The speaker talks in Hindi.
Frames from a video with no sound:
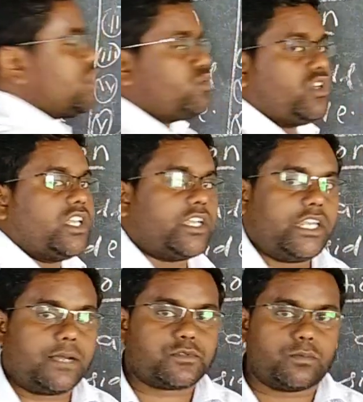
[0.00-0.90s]
मुझे सुनने
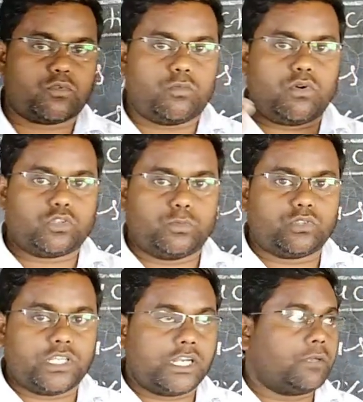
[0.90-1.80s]
के लिए आप सबको बहुत
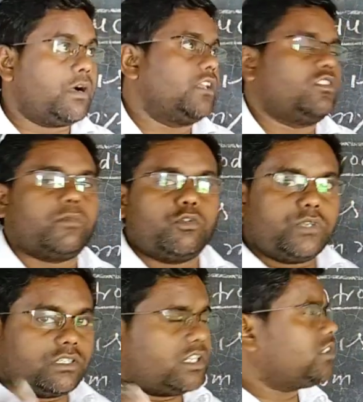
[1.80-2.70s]
बहुत धन्यवाद तो मैं
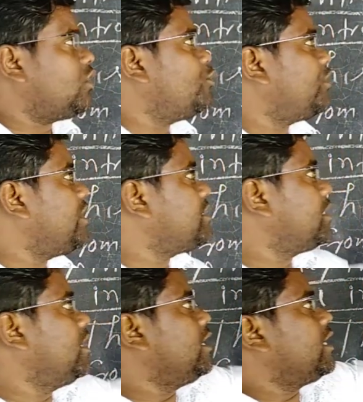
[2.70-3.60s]
उम्मीद करता हूँ
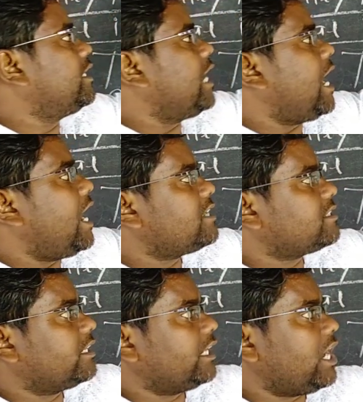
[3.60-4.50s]
फ्रेंड्स कि
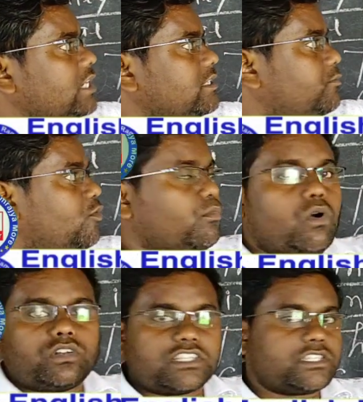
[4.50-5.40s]
आज के क्लास आपको
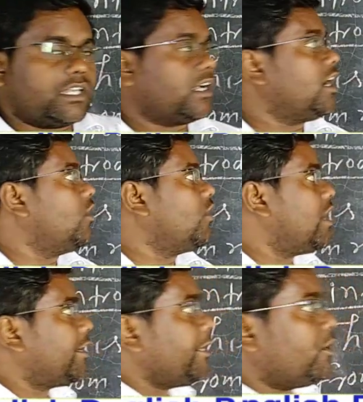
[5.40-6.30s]
बहुत अच्छा लगा
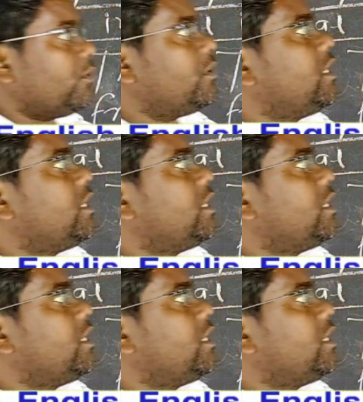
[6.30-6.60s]
होगा क्यों